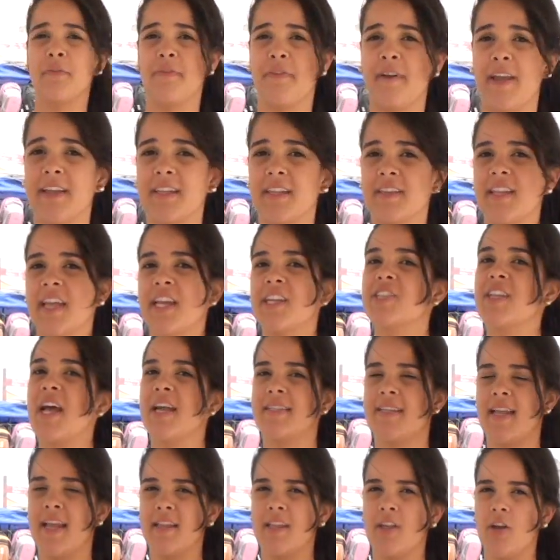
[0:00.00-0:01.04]
feita desde
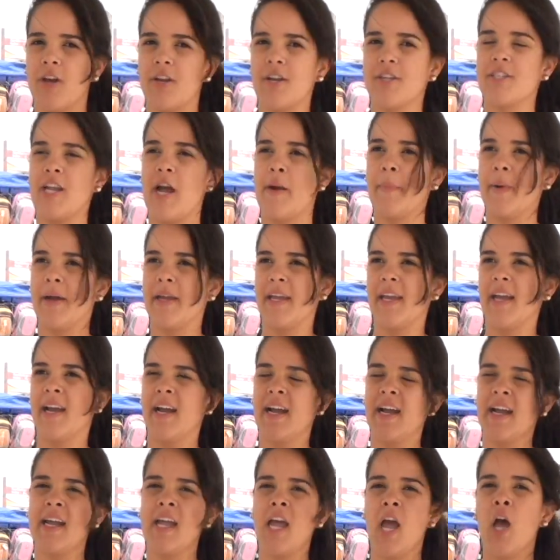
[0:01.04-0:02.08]
as 7 horas da
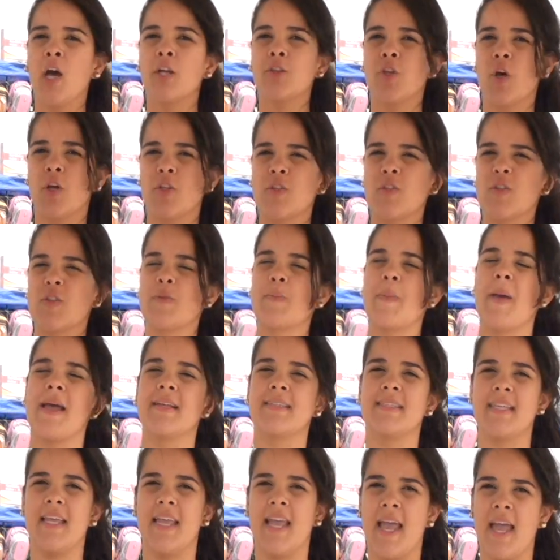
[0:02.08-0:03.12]
manhã. Todos os
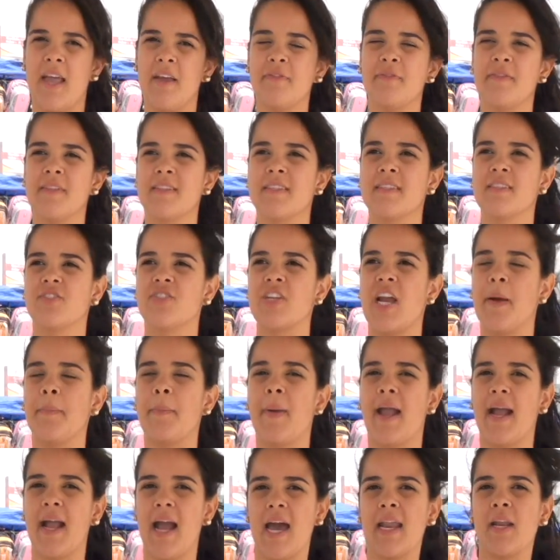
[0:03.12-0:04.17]
PSFs já
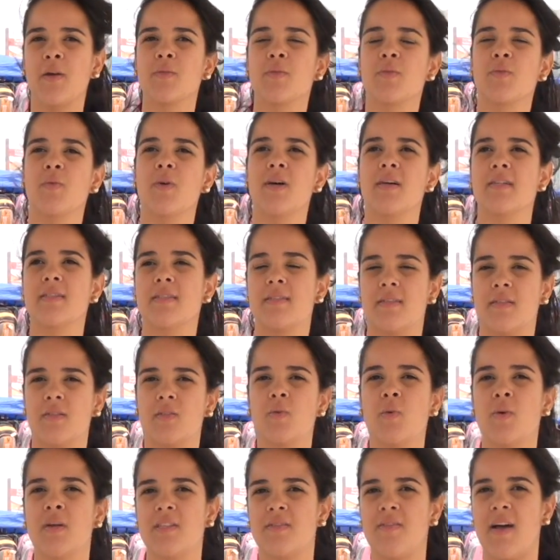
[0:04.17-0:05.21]
pegaram suas,
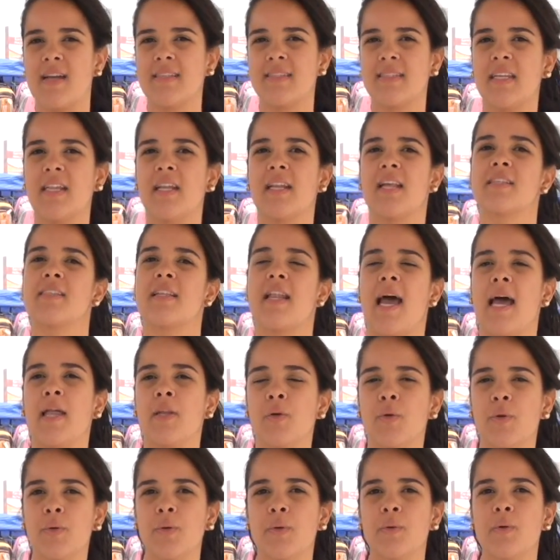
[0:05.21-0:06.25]
suas vacinas lá
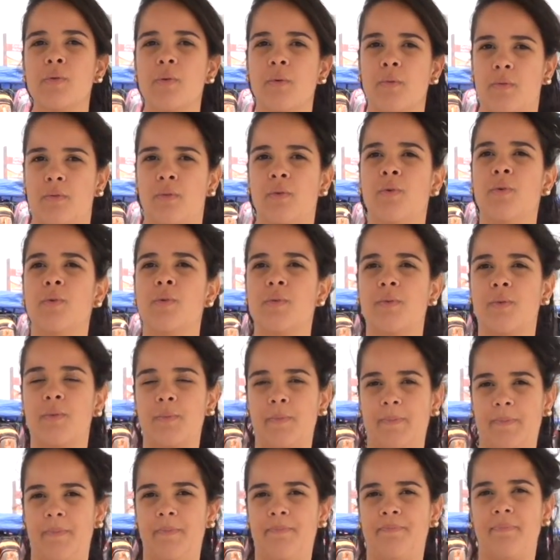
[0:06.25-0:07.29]
no, no
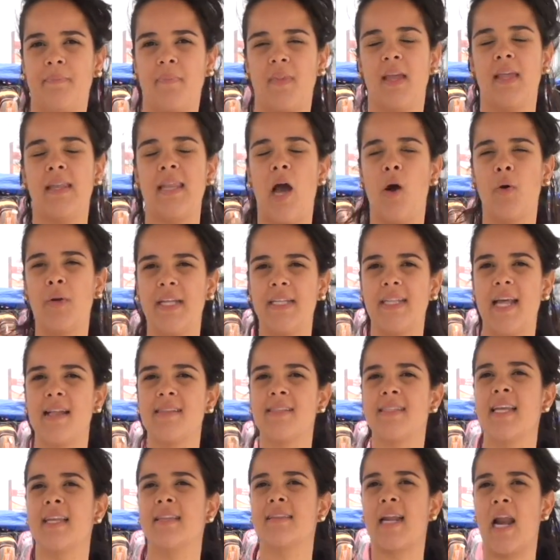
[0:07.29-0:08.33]
na
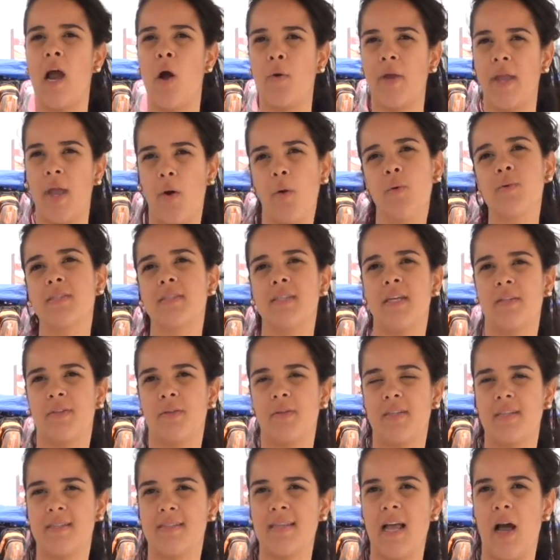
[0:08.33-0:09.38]
unidade central, que é o
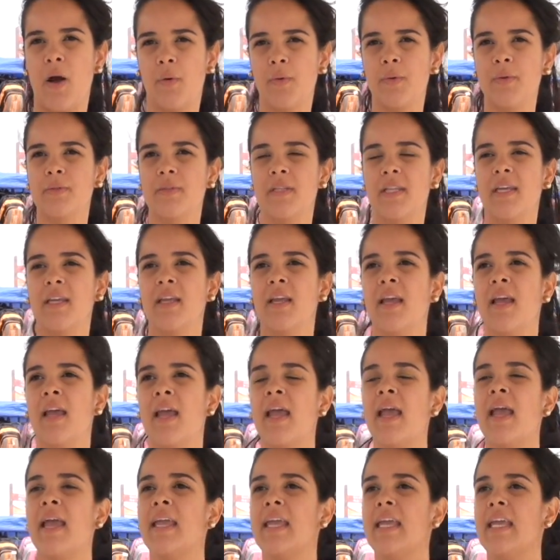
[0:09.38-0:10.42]
centro de saúde,
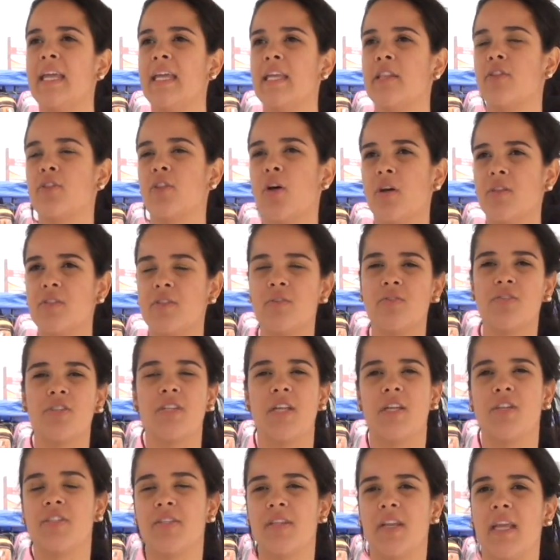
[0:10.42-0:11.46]
e todos os
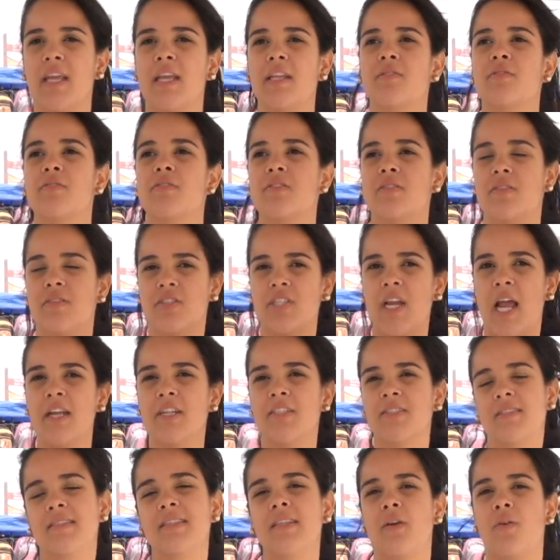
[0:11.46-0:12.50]
distritos já
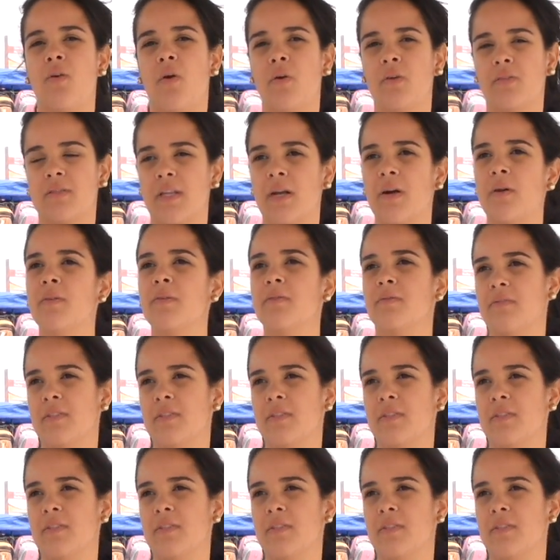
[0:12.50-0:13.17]
se encontram